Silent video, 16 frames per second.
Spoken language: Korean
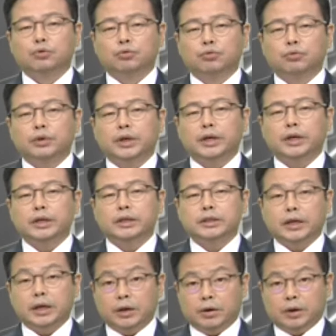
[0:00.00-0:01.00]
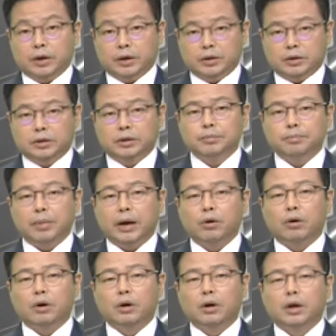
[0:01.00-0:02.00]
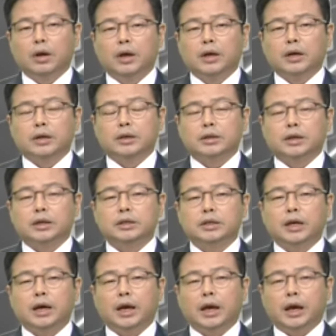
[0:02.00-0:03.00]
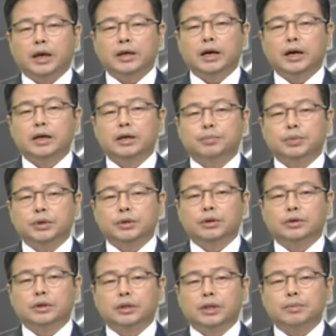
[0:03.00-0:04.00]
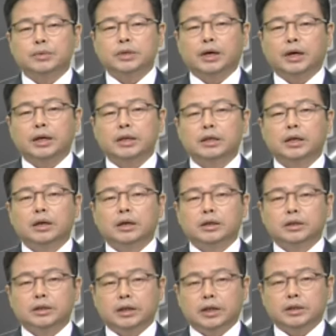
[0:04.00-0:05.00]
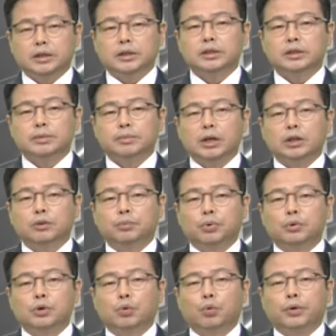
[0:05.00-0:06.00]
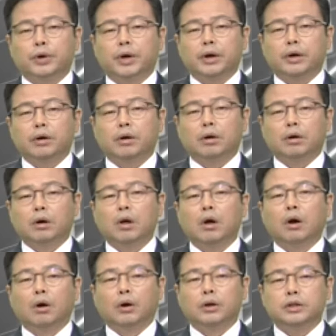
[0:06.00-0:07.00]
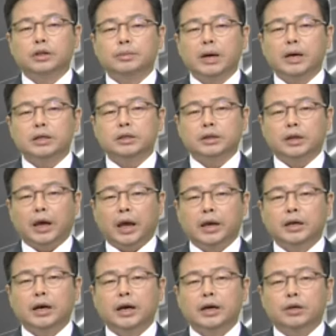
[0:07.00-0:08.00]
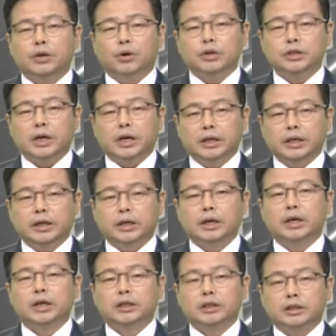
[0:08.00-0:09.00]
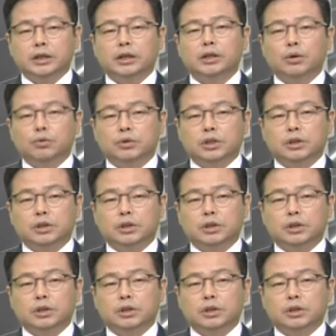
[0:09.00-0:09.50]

구글이 최근 8월 자체 AI 비서를 탑재한 최신 스마트폰을 공개하여 언디바이스 AI 경쟁이 시작되고